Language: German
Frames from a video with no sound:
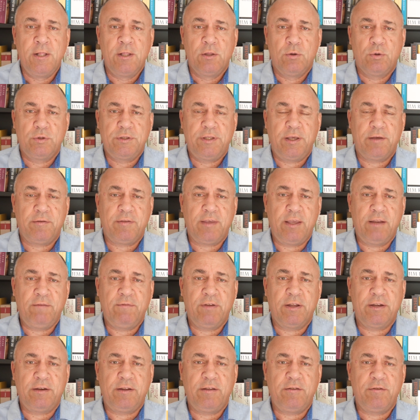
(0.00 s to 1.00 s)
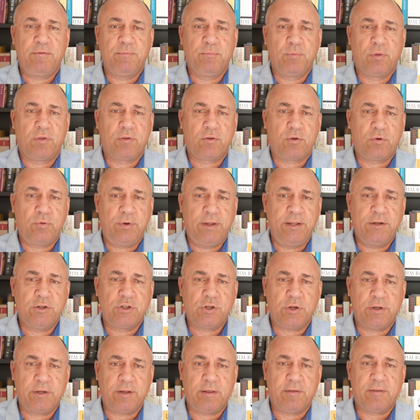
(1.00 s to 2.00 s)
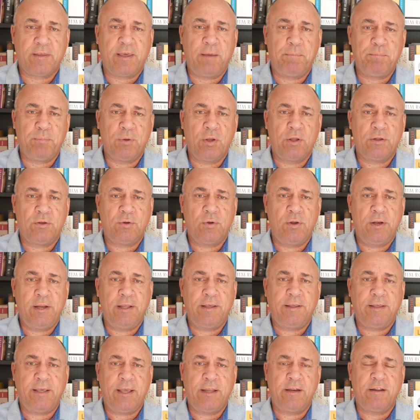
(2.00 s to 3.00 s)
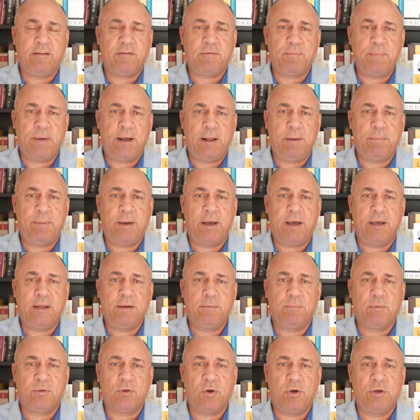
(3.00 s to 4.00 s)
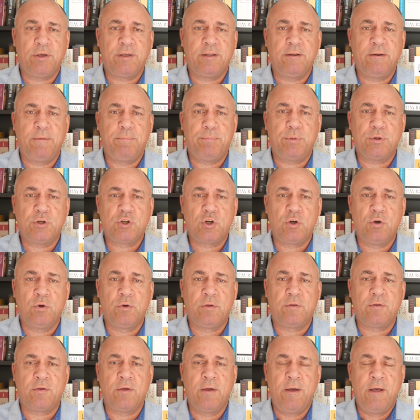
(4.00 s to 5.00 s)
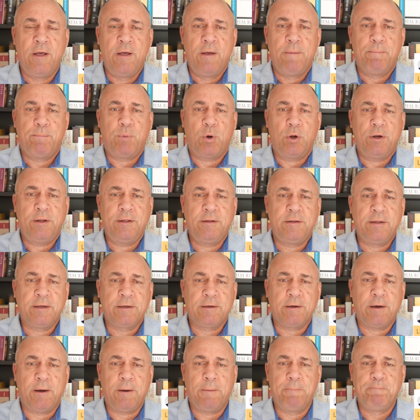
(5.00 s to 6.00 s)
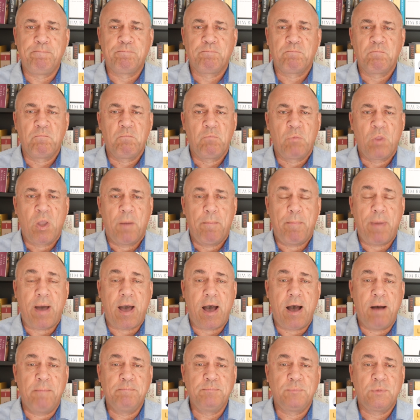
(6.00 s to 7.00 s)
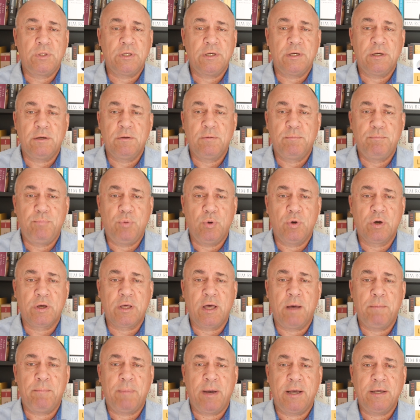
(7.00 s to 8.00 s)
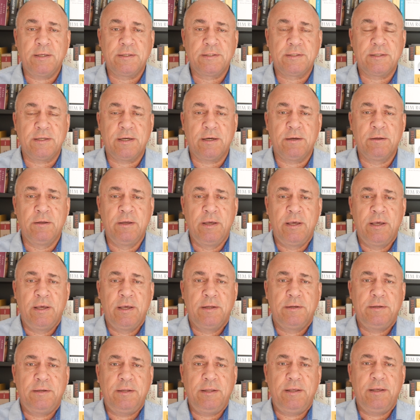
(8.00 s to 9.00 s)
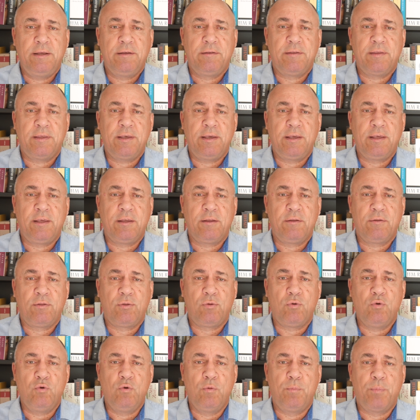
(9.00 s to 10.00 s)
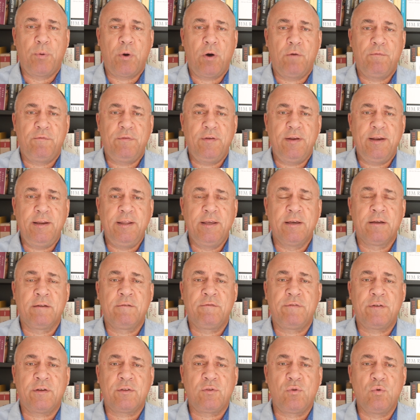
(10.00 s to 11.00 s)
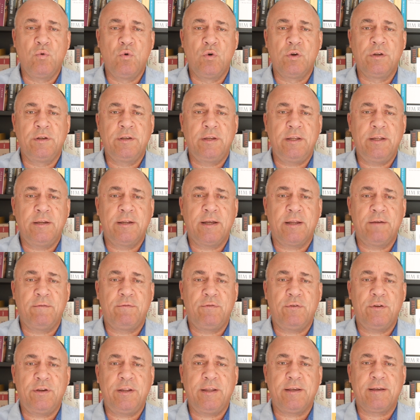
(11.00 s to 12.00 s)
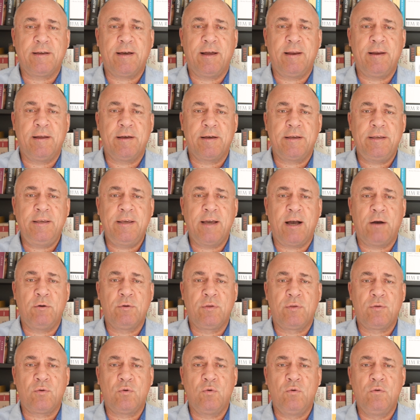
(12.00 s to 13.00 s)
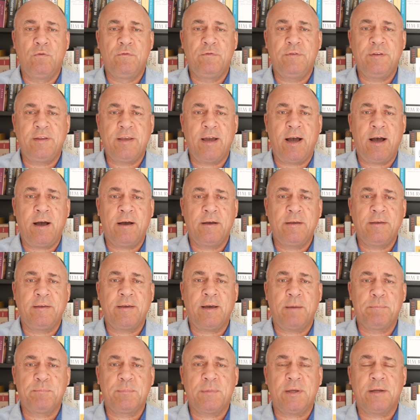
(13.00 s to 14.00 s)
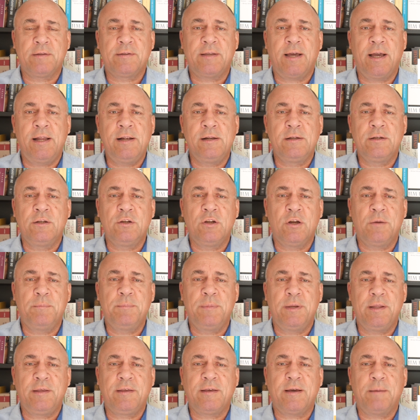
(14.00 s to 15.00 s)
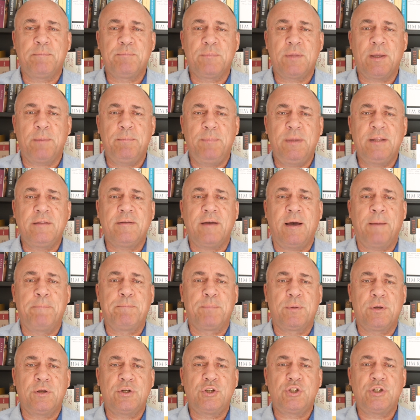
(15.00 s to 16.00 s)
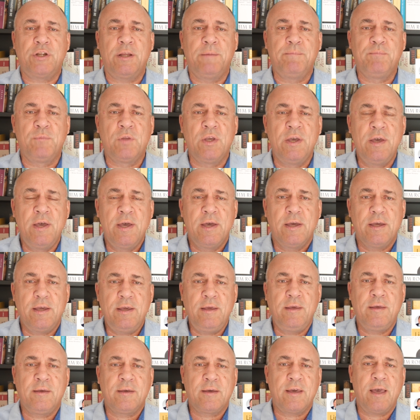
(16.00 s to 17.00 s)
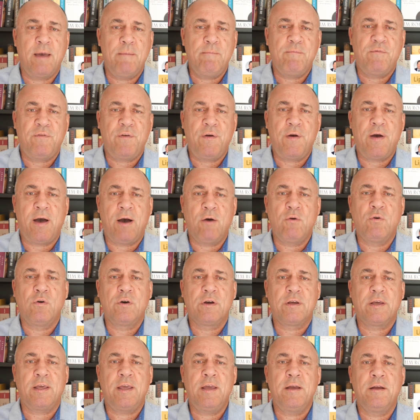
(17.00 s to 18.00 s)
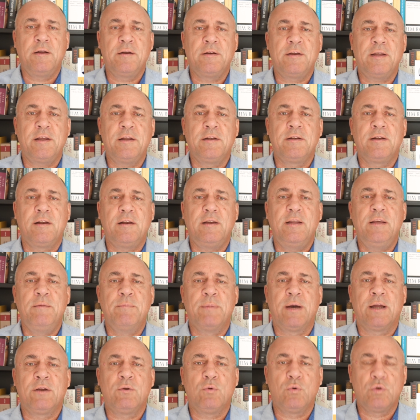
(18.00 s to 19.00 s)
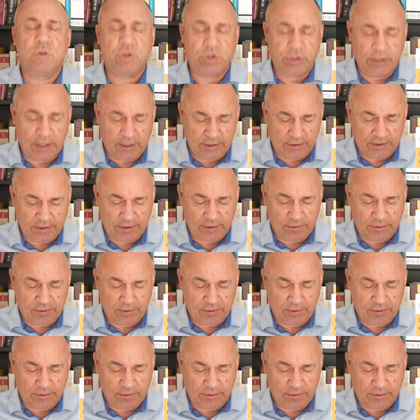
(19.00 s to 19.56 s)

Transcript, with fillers: Und hier sehen wir an diesem Screenshot, es gibt natürlich jedes Mal bei einem solchen Beschluss Politiker, Beamte, Bürgermeister, die sich zu profilieren versuchen, die dann für die Galerie ausrufen, ja, ich habe da teilgenommen, ich habe da mit abgestimmt, ich kämpfe auch gegen den Klimanotstand.